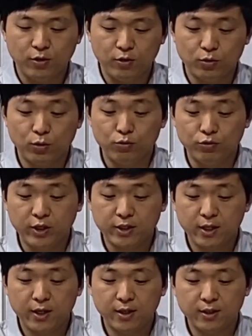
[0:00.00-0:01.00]
또 우리의
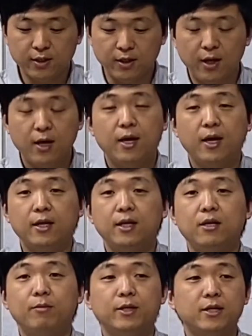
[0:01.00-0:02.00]
생각은
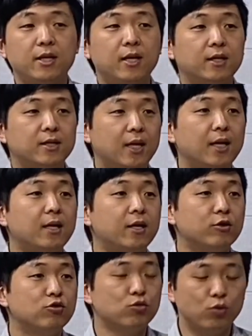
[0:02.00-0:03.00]
하나님의 생각을 따라갈
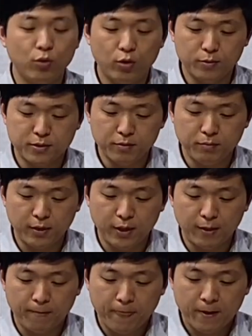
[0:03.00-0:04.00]
수도
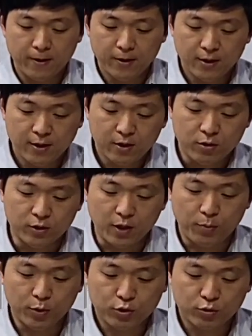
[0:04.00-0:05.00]
없습니다. 어,
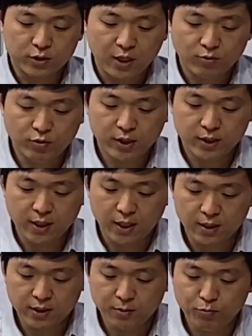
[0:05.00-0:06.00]
대표적으로
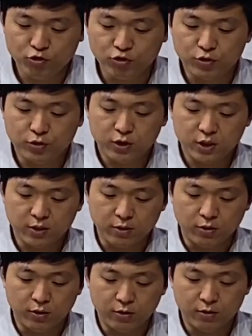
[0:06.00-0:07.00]
사무엘상 16장
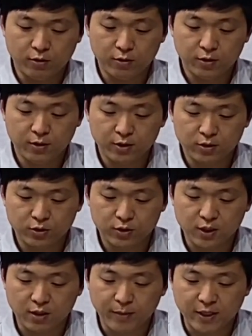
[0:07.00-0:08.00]
어,
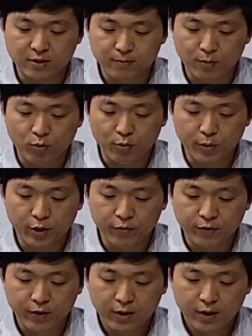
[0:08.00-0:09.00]
말씀에 보면